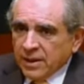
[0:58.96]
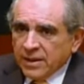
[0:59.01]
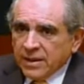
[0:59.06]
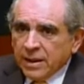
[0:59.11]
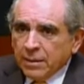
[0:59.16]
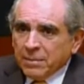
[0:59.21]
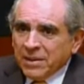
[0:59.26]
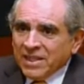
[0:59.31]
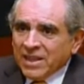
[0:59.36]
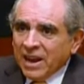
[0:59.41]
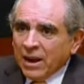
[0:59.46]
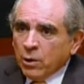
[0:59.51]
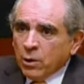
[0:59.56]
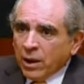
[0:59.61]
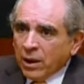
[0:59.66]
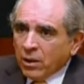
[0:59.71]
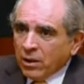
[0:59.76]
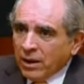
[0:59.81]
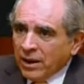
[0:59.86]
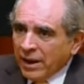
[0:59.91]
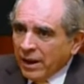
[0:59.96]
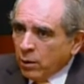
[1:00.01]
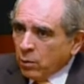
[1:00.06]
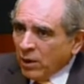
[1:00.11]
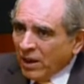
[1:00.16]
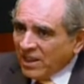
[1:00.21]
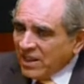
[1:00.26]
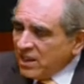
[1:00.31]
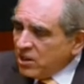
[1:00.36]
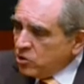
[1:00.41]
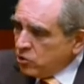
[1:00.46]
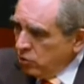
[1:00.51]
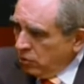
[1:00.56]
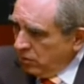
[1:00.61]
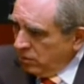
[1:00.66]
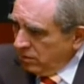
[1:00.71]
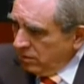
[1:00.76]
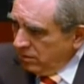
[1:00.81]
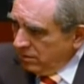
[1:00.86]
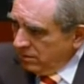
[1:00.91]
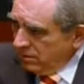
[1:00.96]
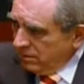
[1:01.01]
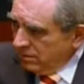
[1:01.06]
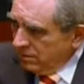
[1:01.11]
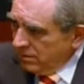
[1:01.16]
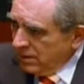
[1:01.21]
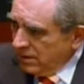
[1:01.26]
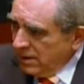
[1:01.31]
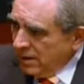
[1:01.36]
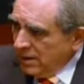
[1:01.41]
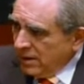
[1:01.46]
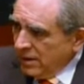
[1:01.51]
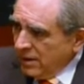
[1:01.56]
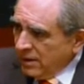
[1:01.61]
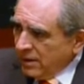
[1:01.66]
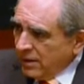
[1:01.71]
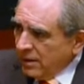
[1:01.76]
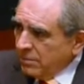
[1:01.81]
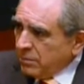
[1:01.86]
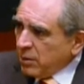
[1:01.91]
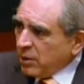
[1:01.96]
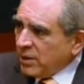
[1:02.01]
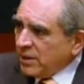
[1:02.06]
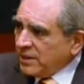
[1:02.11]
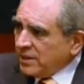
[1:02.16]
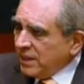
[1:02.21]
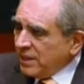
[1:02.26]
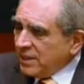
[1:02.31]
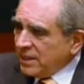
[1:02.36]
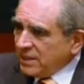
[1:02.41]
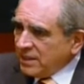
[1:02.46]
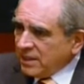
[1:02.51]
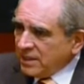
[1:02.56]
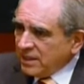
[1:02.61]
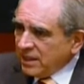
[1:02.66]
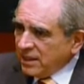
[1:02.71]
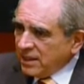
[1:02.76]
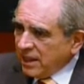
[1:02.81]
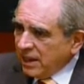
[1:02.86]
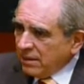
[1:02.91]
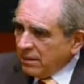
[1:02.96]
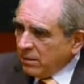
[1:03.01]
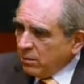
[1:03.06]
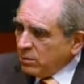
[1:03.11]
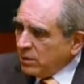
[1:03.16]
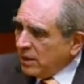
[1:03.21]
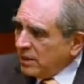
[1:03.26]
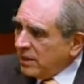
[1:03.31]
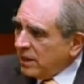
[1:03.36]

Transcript: Y a media lengua ha dicho, porque se necesitaba una